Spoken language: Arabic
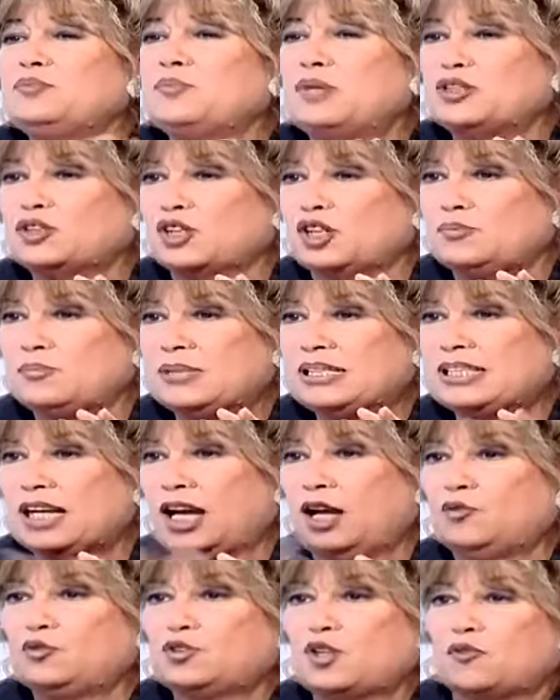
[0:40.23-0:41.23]
دمشق
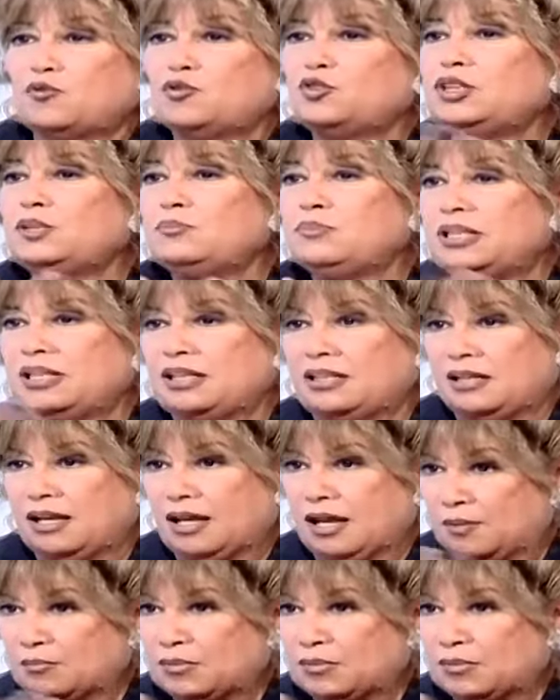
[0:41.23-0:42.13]
المسرحي وشافوني